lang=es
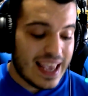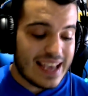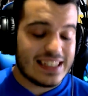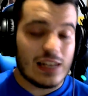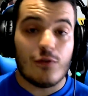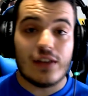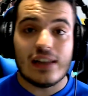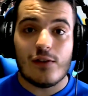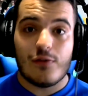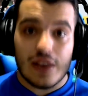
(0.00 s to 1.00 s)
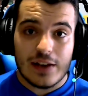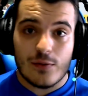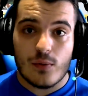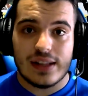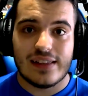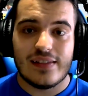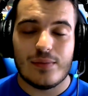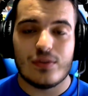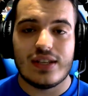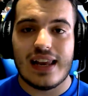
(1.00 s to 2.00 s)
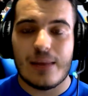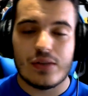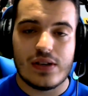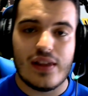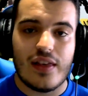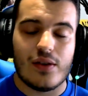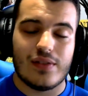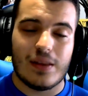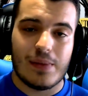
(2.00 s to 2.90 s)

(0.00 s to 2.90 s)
Es el Fatal five way tendremos ya la posibilidad de,